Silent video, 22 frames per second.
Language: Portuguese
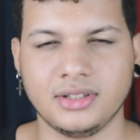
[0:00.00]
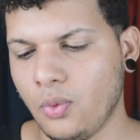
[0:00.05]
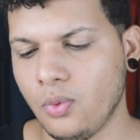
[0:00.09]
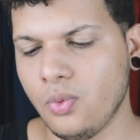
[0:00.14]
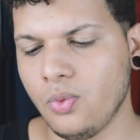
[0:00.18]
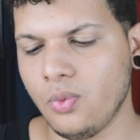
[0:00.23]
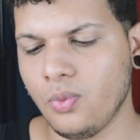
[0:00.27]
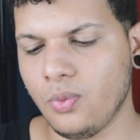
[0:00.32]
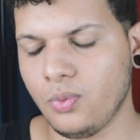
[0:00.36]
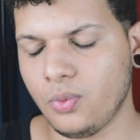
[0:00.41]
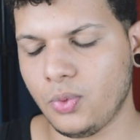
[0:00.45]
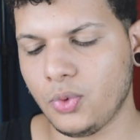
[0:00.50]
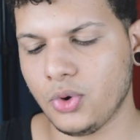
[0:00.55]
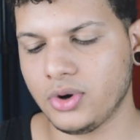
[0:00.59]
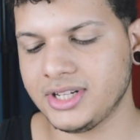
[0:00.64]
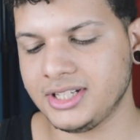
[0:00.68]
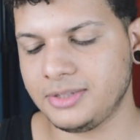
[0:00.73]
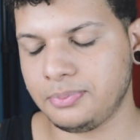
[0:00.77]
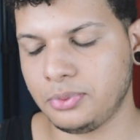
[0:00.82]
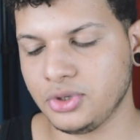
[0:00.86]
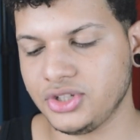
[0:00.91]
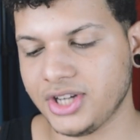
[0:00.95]
com
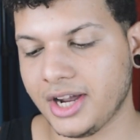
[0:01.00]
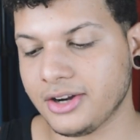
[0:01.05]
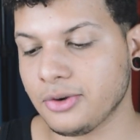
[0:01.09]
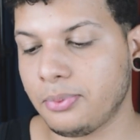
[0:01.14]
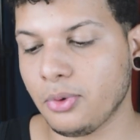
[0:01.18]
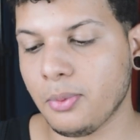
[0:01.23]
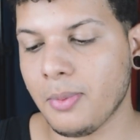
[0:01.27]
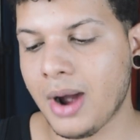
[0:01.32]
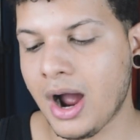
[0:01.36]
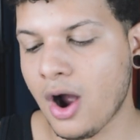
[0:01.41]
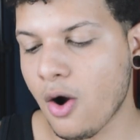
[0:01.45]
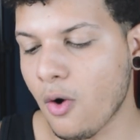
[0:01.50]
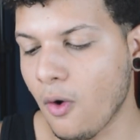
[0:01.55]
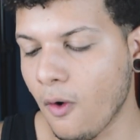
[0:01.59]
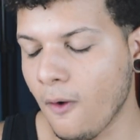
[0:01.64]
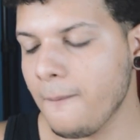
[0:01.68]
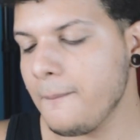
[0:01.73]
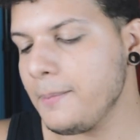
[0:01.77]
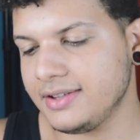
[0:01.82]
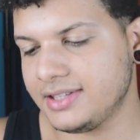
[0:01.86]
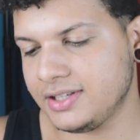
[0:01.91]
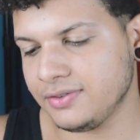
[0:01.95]
cores puxadas pro
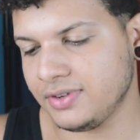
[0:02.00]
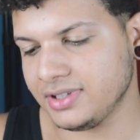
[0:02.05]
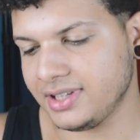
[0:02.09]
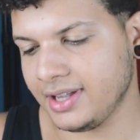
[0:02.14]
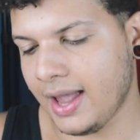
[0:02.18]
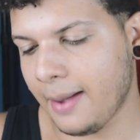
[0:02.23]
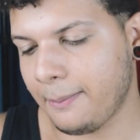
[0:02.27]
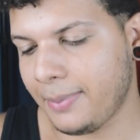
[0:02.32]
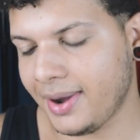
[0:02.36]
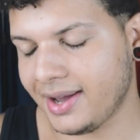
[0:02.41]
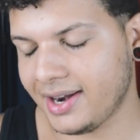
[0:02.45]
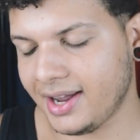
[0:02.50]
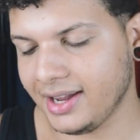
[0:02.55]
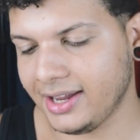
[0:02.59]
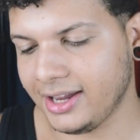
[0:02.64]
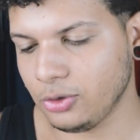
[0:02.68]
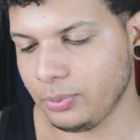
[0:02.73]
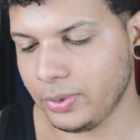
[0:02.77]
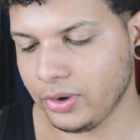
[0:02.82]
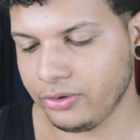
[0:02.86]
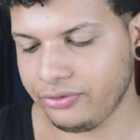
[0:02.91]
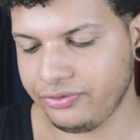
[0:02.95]
marrom. Se você reparar aqui
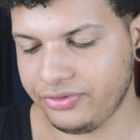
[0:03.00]
no meu